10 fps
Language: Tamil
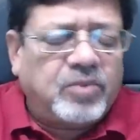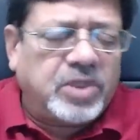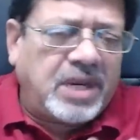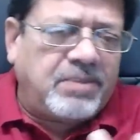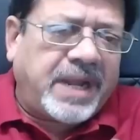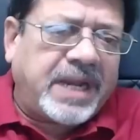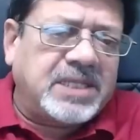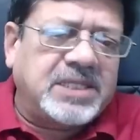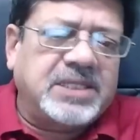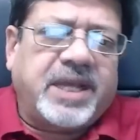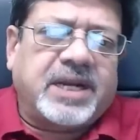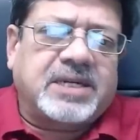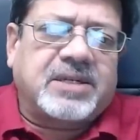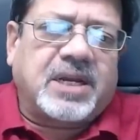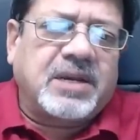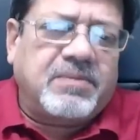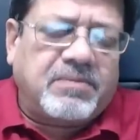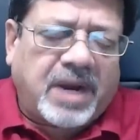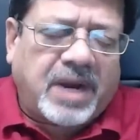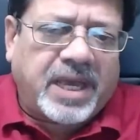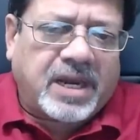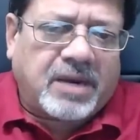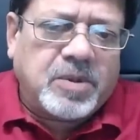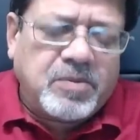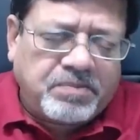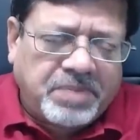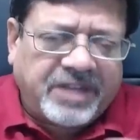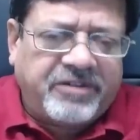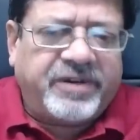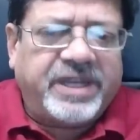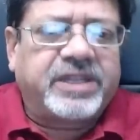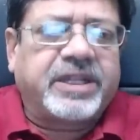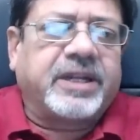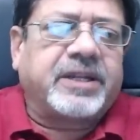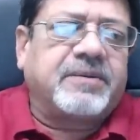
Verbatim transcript: முதல் மேனேஜிங் டைரக்டராக மாயாராமும் பதவி வகித்தனர்